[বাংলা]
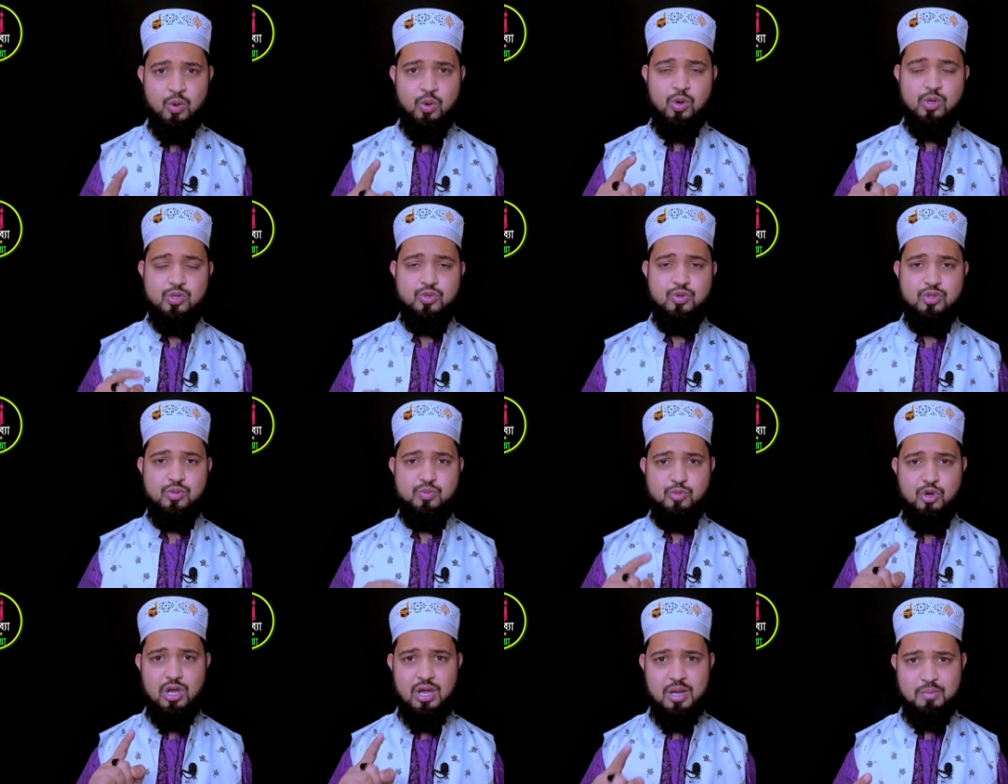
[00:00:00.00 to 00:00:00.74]

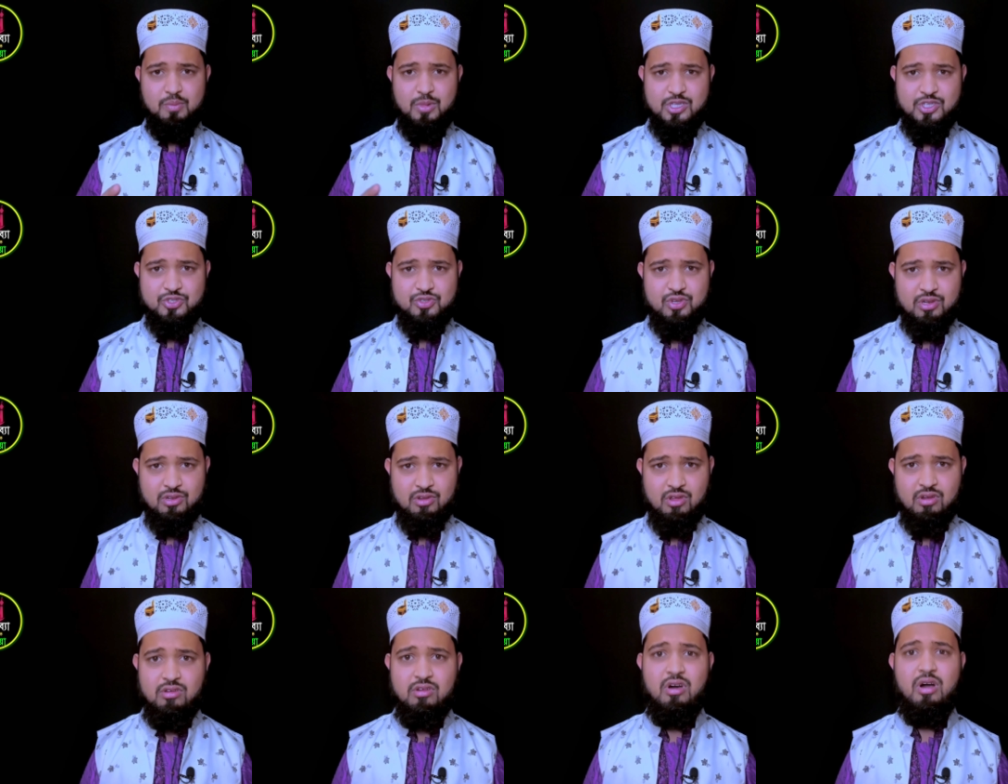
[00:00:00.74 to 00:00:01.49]
হজরত মোহাম্মদ
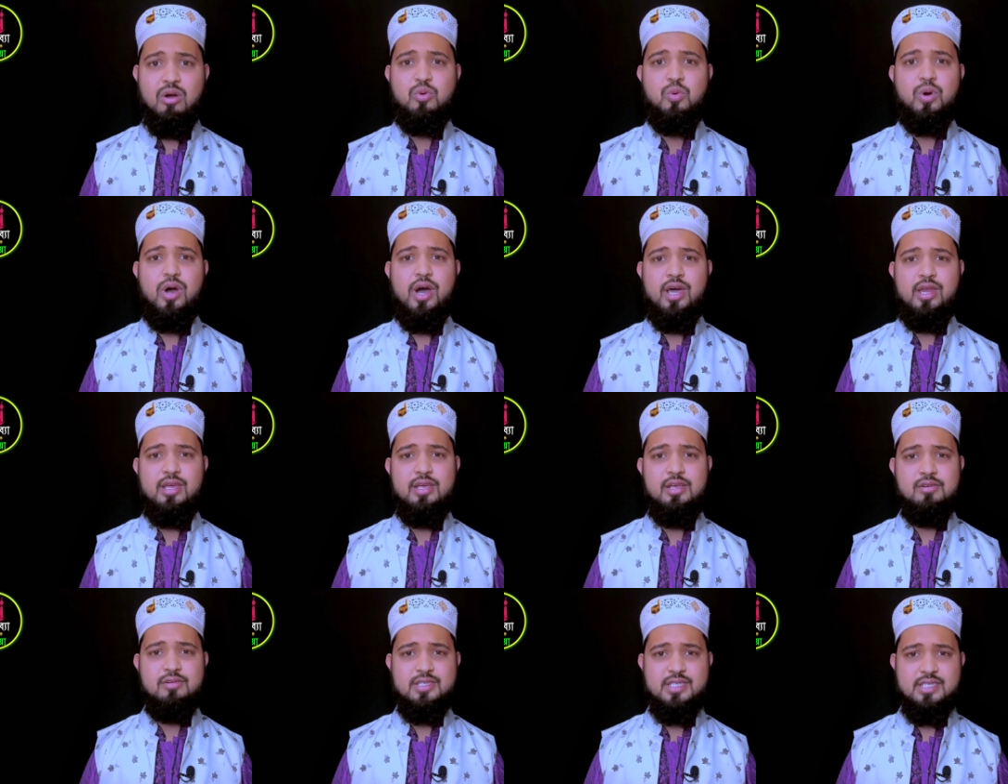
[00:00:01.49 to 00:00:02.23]
সাল্লাহ
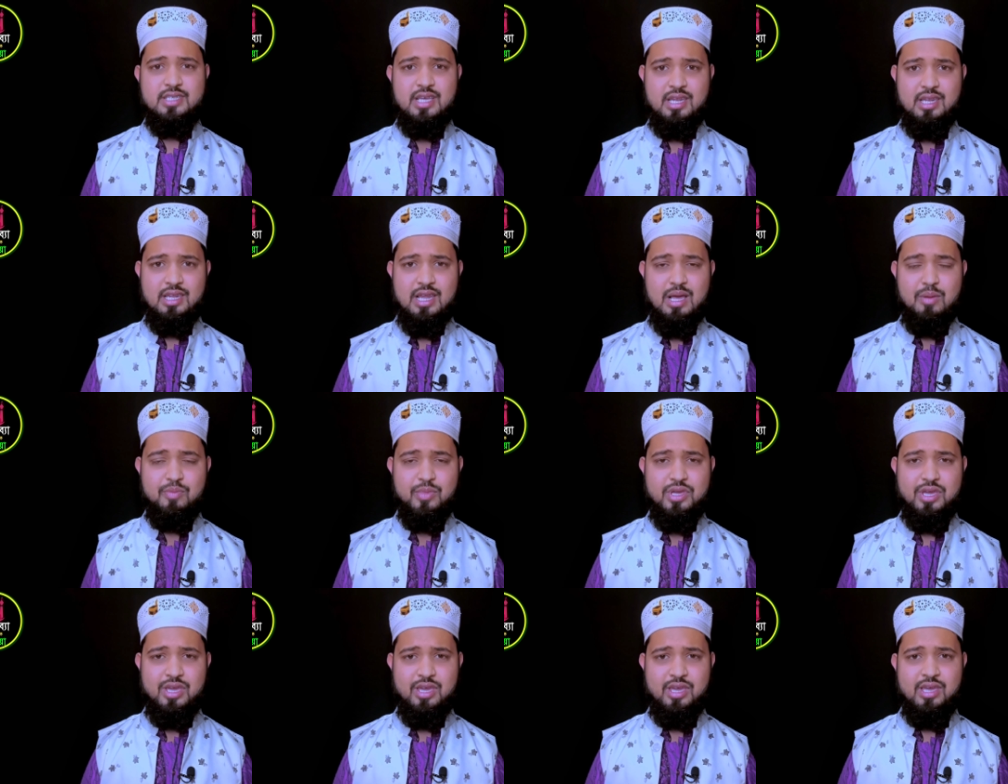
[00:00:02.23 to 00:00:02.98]
আলী
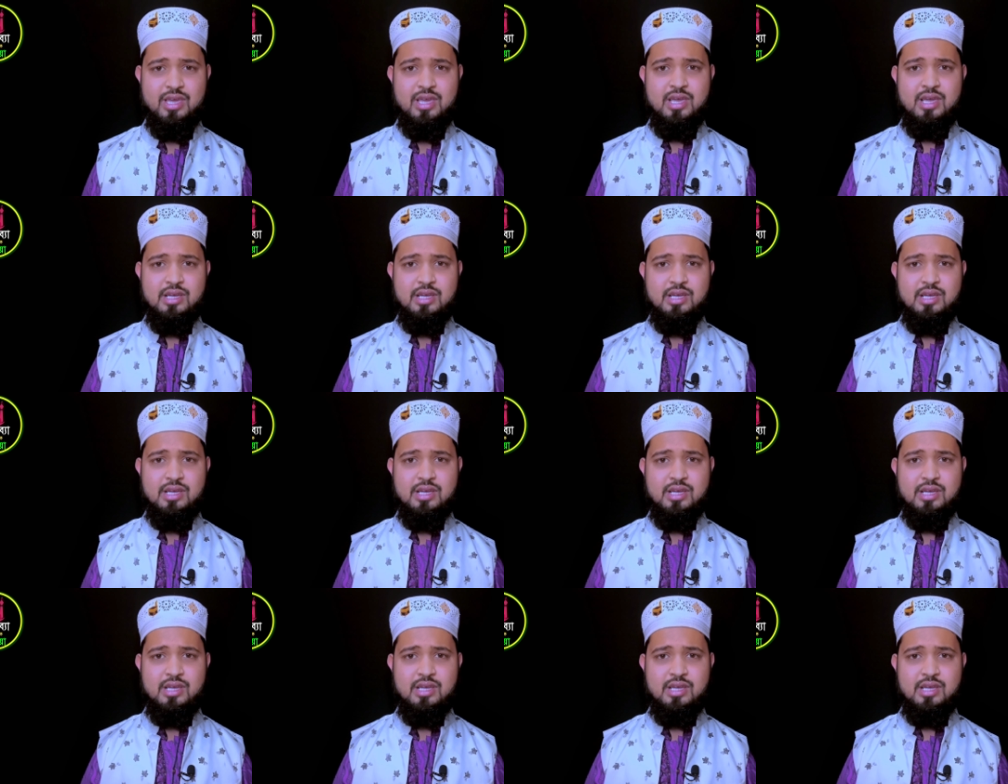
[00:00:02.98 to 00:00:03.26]
সাল্লামকে